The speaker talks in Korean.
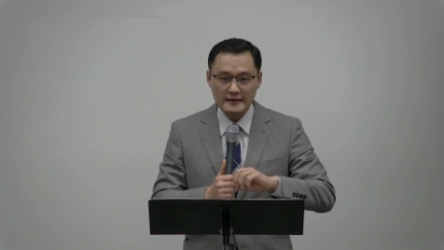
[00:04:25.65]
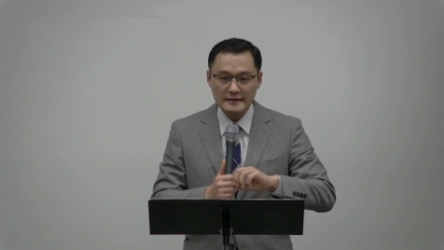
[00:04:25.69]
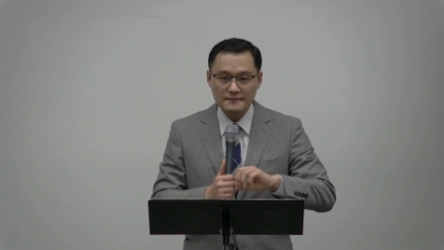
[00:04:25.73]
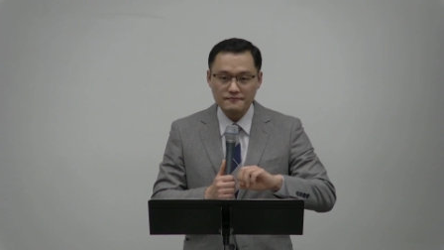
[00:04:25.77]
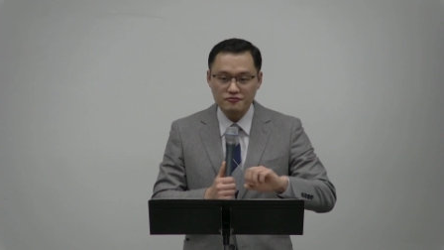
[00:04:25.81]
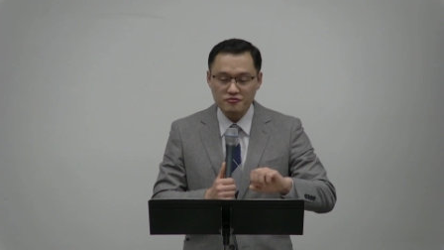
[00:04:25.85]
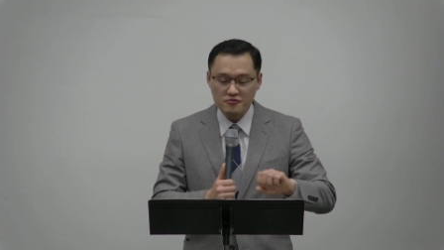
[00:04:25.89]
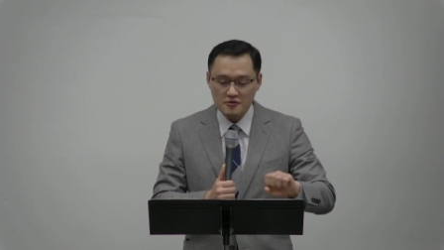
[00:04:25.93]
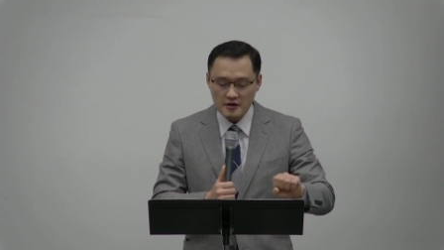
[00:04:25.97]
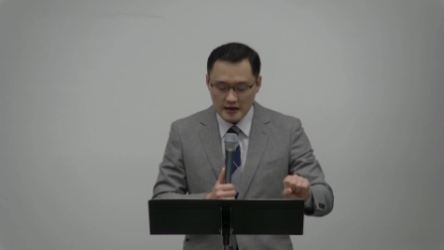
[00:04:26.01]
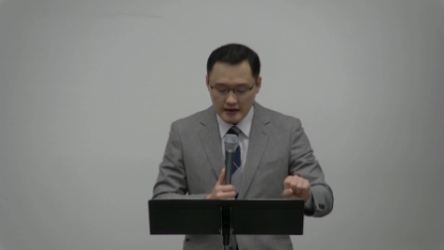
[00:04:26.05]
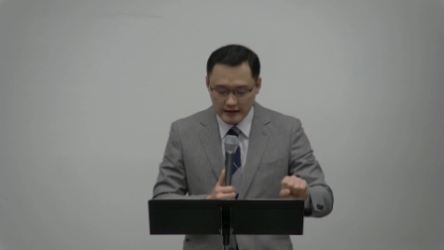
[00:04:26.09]

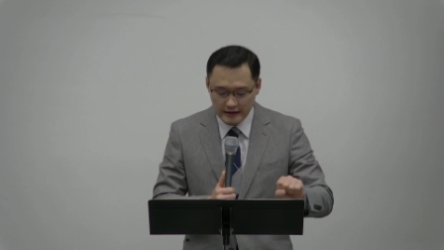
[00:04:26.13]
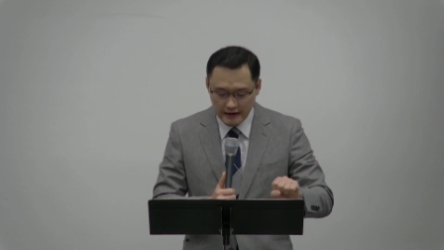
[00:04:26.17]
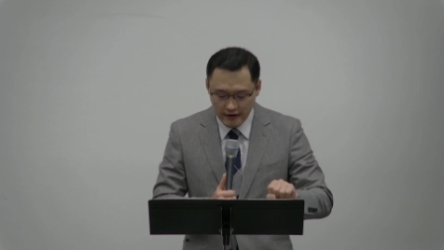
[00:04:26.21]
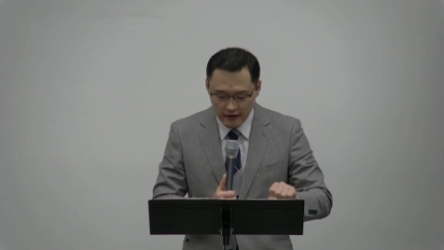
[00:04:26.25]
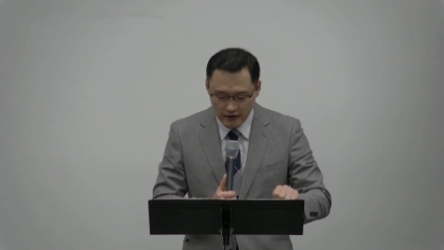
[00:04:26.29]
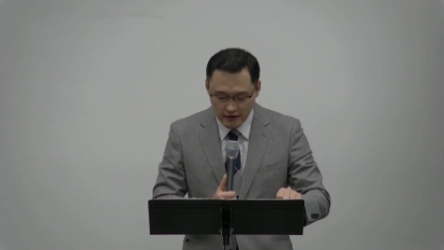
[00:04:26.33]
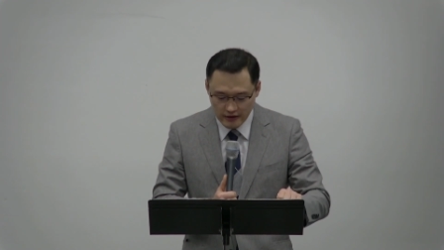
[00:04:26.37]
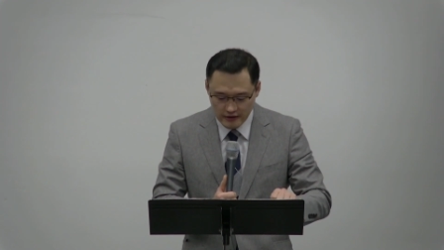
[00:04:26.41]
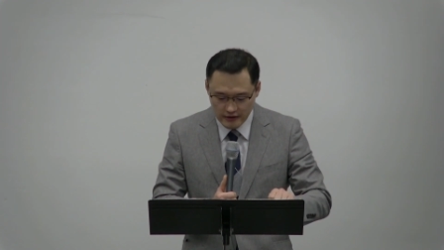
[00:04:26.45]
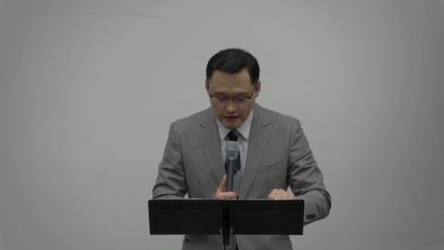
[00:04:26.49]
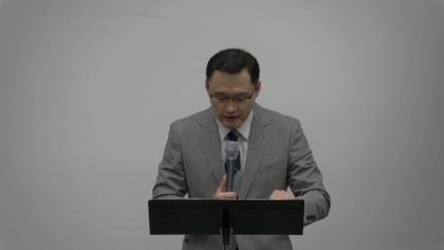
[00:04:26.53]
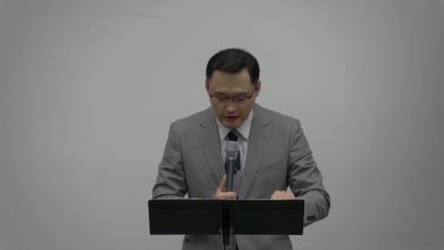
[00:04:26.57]
분리되어
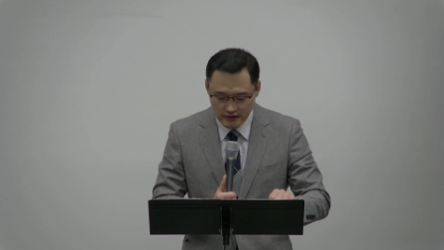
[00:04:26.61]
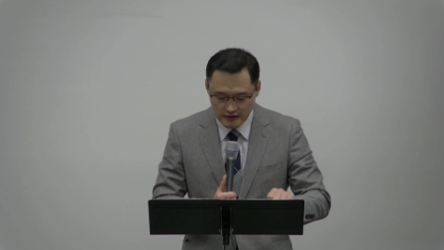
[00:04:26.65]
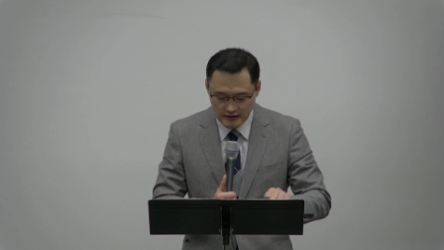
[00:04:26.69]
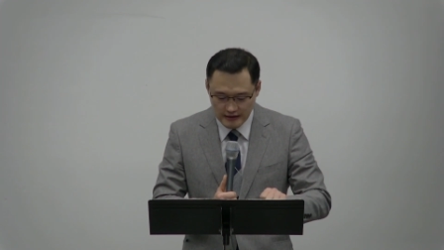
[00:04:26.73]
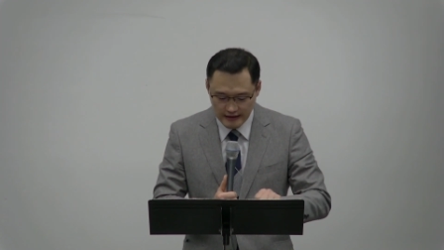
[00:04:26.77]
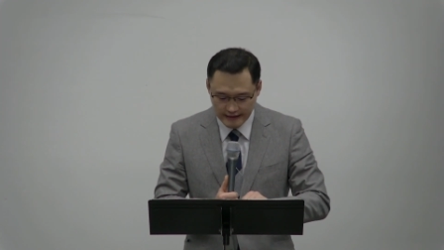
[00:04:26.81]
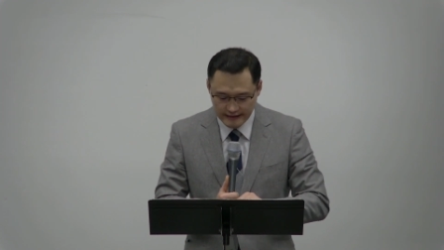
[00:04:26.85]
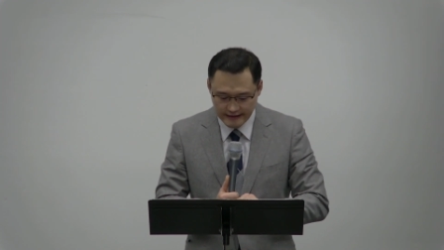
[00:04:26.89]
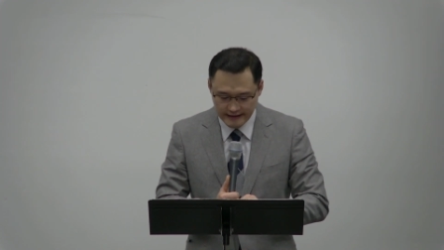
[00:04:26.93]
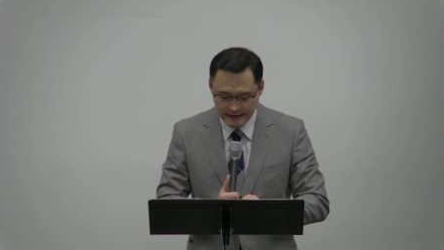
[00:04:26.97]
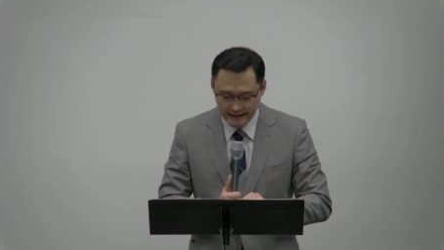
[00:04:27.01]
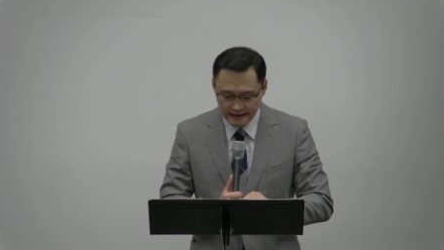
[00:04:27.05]
있는 것이
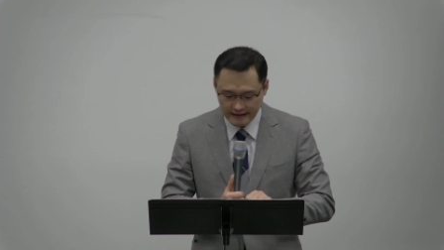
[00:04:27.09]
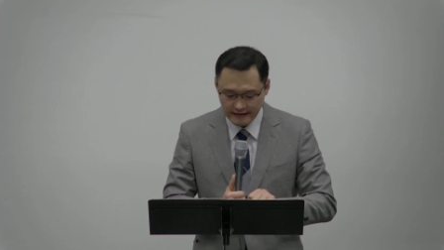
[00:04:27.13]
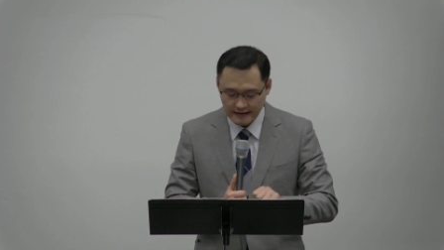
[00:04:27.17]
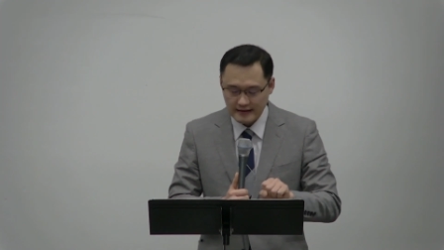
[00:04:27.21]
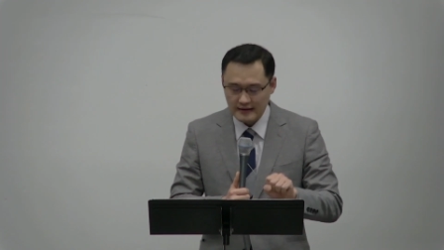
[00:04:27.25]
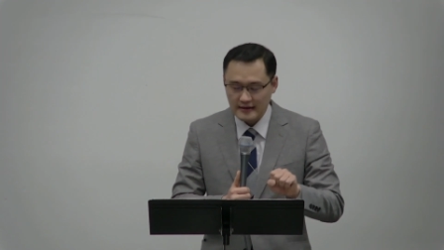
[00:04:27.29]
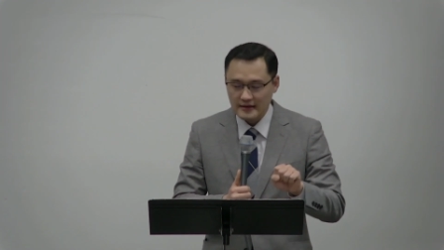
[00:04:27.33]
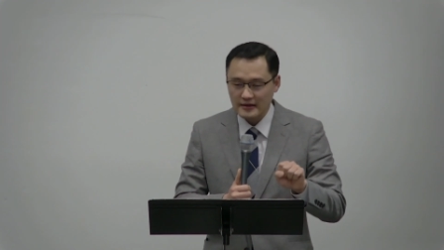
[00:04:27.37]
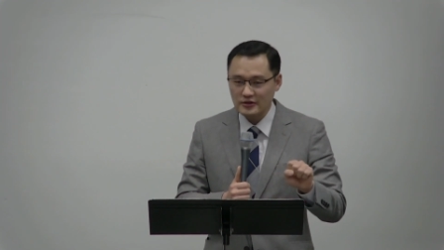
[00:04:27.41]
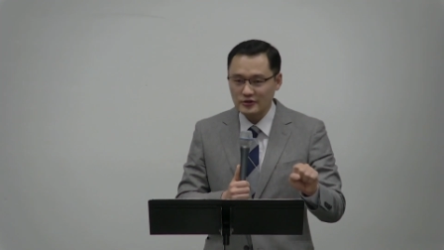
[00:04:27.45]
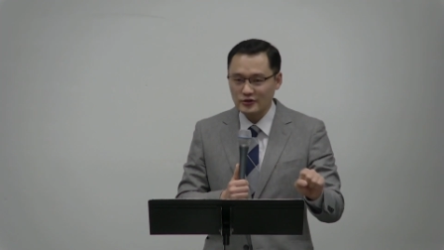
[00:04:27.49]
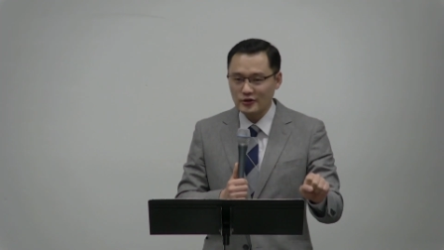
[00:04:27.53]
아니라
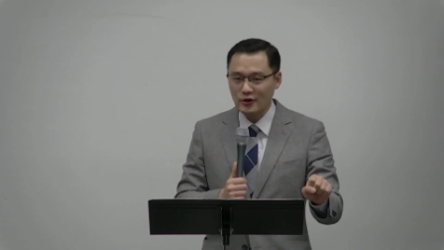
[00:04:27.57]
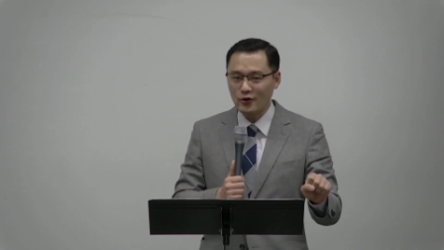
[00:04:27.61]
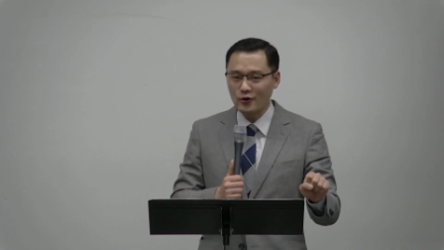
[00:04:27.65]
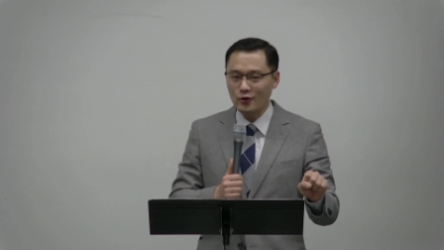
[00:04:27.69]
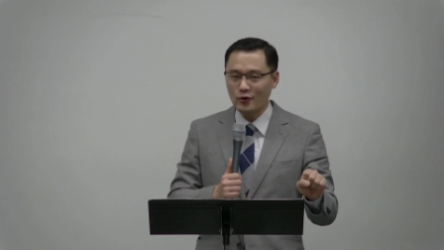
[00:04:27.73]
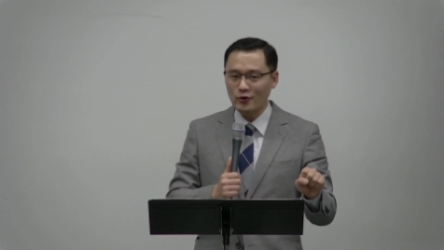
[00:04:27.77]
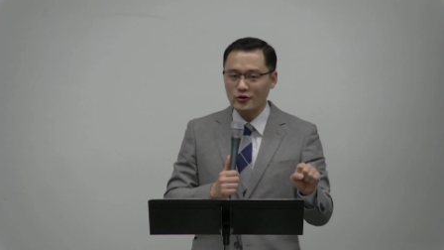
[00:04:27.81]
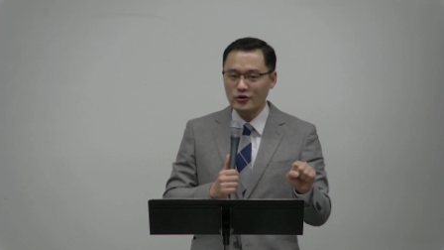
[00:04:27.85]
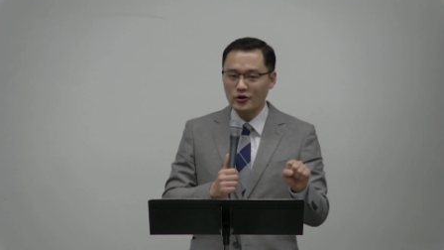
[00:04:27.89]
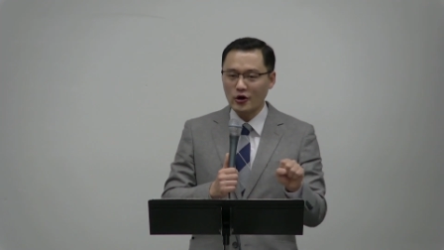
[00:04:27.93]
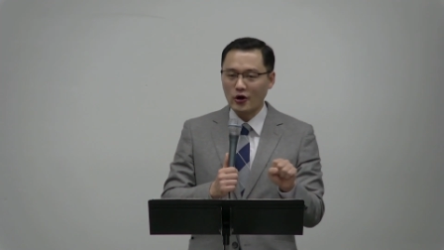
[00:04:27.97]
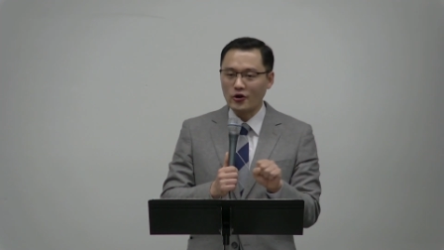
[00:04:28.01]

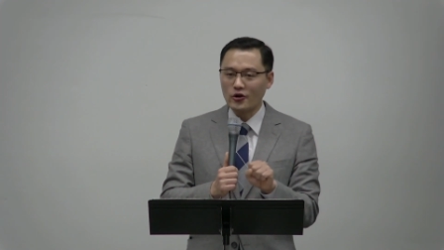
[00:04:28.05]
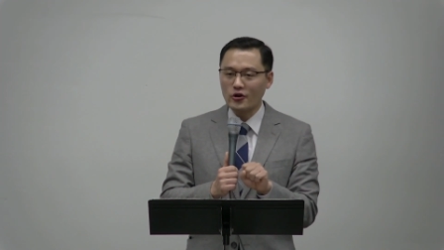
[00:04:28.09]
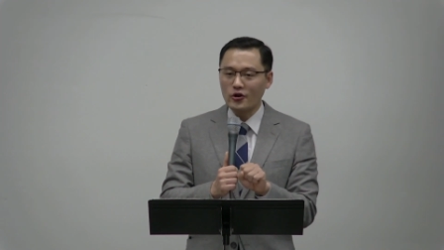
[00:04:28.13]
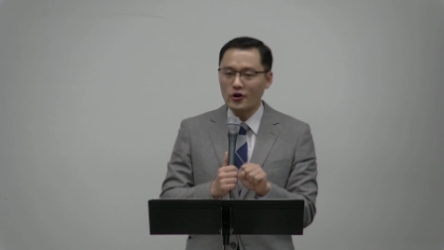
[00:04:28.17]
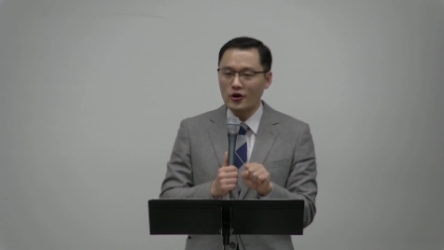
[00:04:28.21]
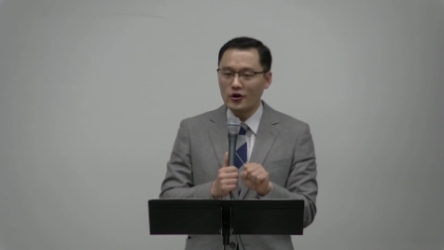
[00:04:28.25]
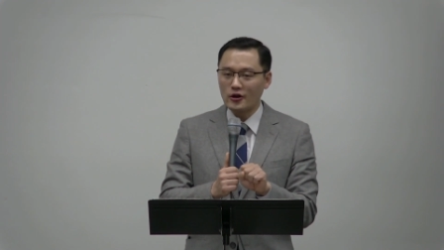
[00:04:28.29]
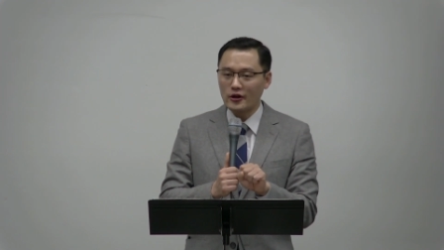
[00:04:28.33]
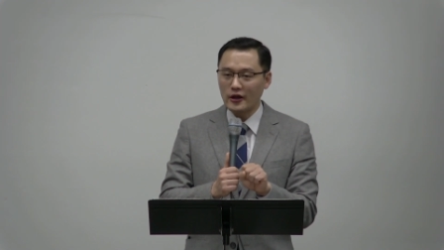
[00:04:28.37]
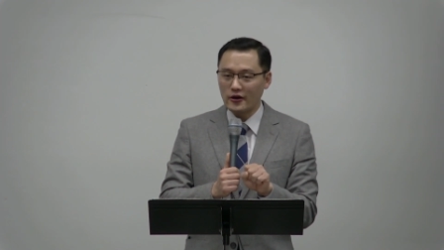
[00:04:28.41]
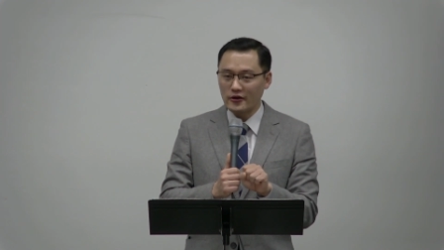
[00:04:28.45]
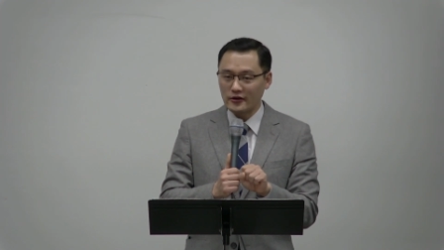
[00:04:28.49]
서로
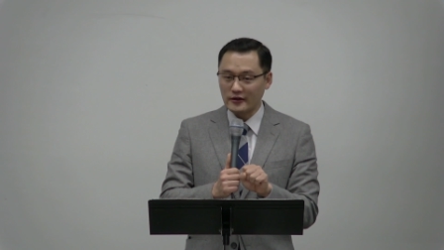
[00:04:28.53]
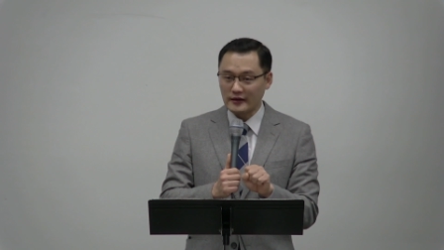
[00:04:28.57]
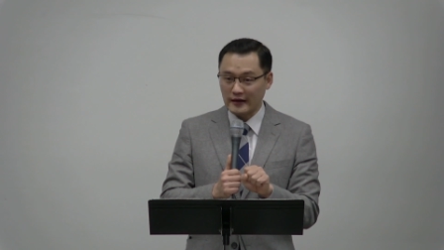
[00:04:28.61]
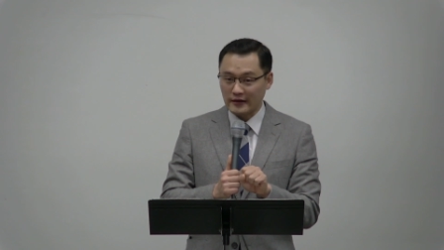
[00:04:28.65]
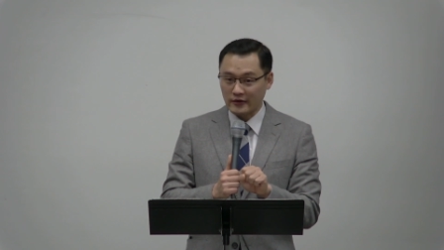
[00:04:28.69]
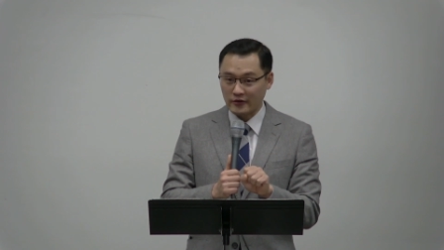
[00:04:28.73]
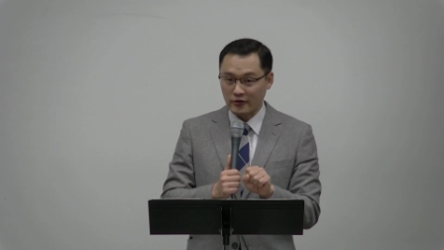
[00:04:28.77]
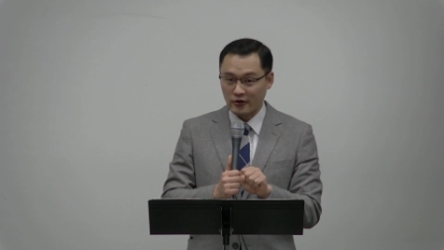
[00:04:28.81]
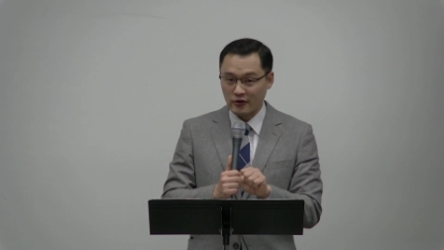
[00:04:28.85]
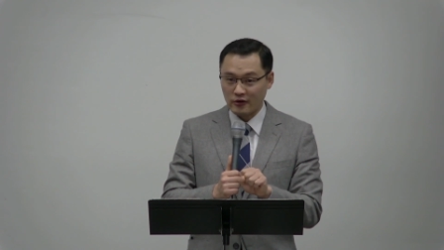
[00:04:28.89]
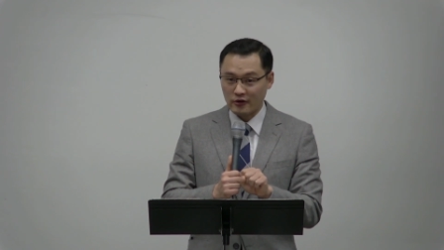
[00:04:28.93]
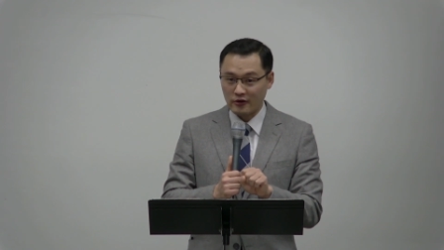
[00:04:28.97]
연결되어
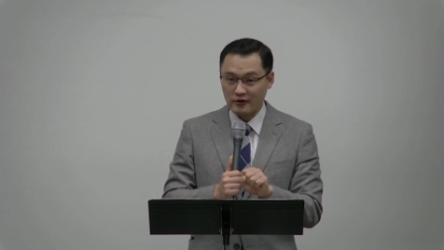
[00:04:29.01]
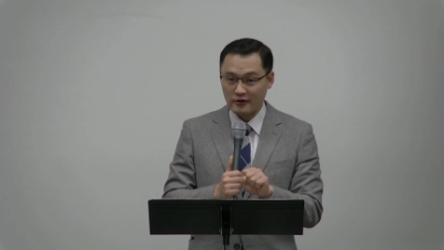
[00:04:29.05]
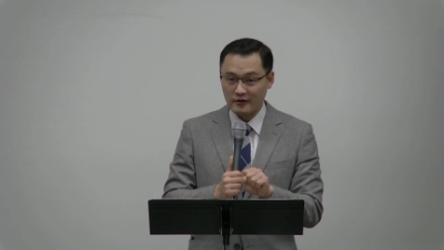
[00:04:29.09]
있다는 것,